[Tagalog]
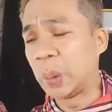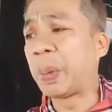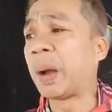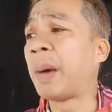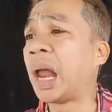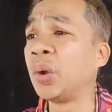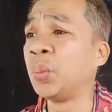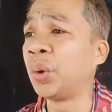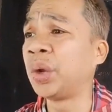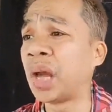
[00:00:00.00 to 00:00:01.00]
O
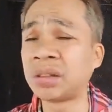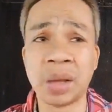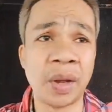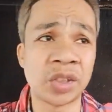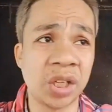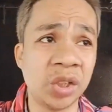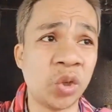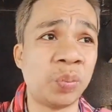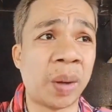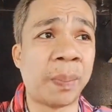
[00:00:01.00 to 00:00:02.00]
pagbalon mo diha, tama sa
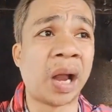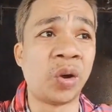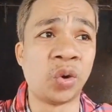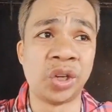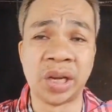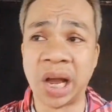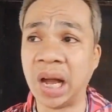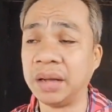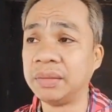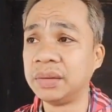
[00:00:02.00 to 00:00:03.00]
inyong mabalon
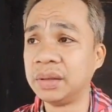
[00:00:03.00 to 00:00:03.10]
diha.